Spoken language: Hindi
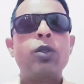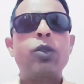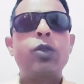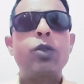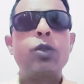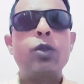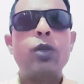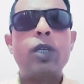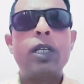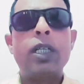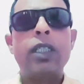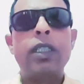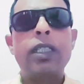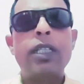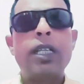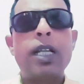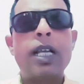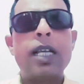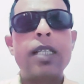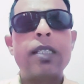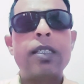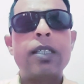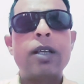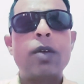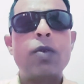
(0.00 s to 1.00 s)
तो दोस्तों एक
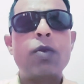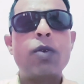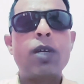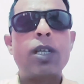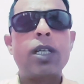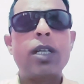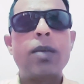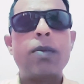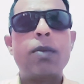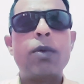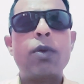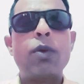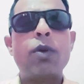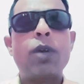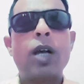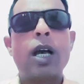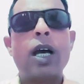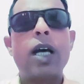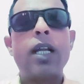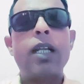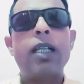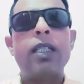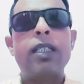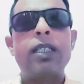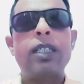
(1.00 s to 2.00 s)
दिन ऐसा हुआ कि हम लोग
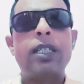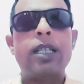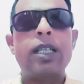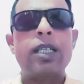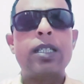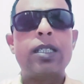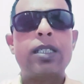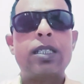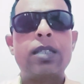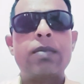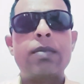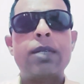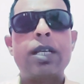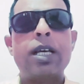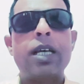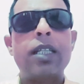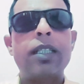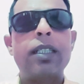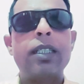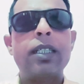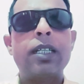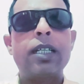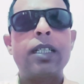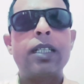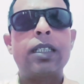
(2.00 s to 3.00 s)
आ रहे थे रास्ते में
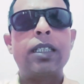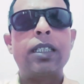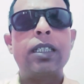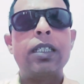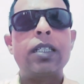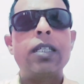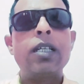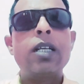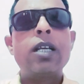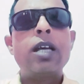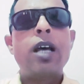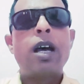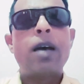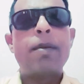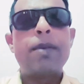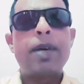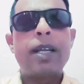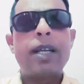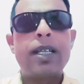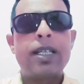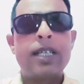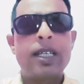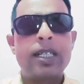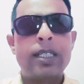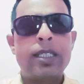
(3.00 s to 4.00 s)
आते आते
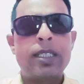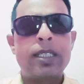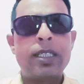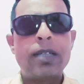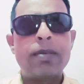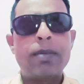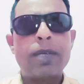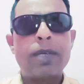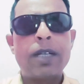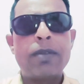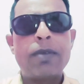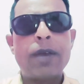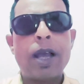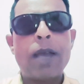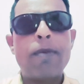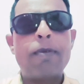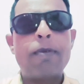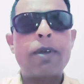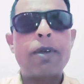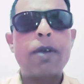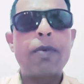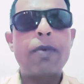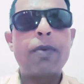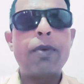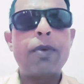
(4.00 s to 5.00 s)
हमारे घर से हमारी
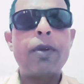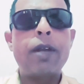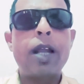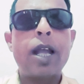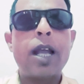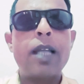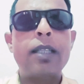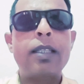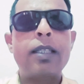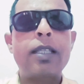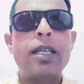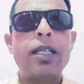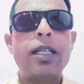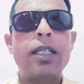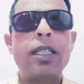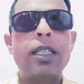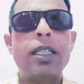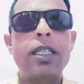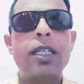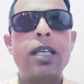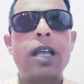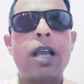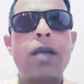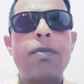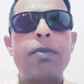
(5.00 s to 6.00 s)
वाइफ का फ़ोन आया था
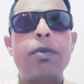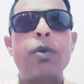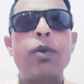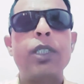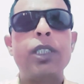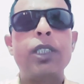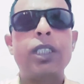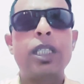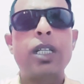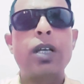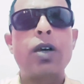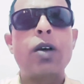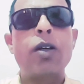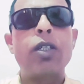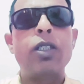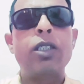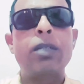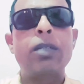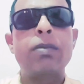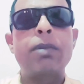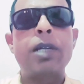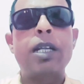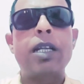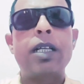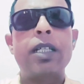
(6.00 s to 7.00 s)
कि आपको कितना और
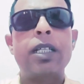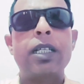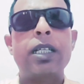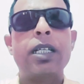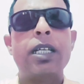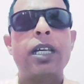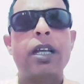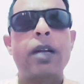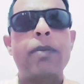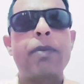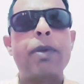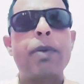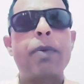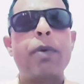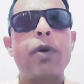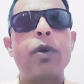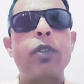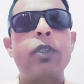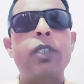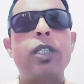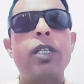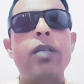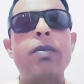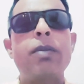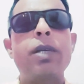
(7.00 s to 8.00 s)
समय लगेगा घर पर
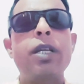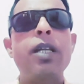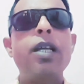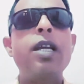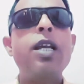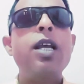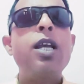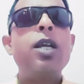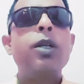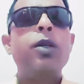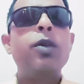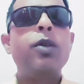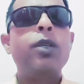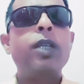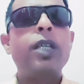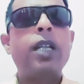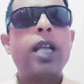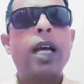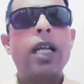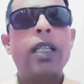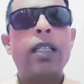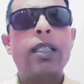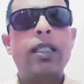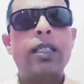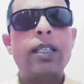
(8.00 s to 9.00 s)
पहुँचने में क्योंकि
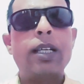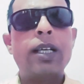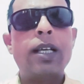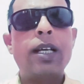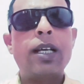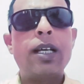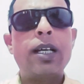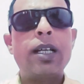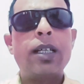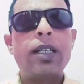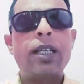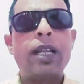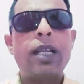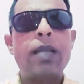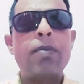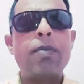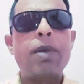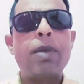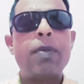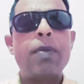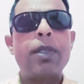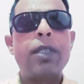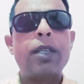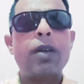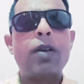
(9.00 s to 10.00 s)
रात का करीब
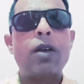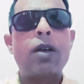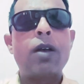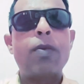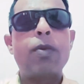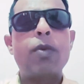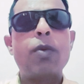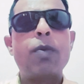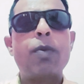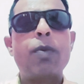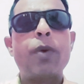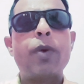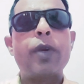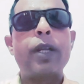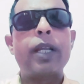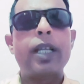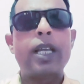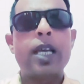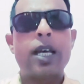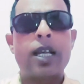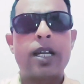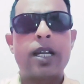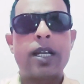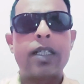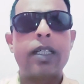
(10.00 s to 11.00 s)
मैं बताऊँ आपको पौने
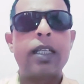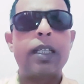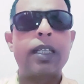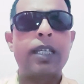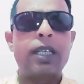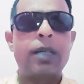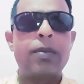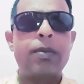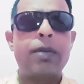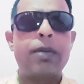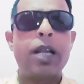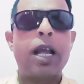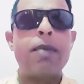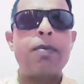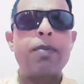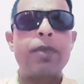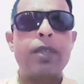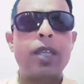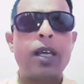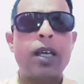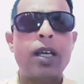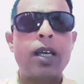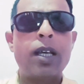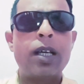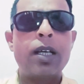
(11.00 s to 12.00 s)
ग्यारह के करीब टाइम
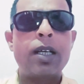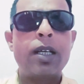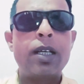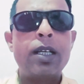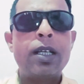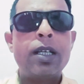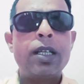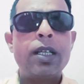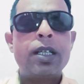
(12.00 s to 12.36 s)
था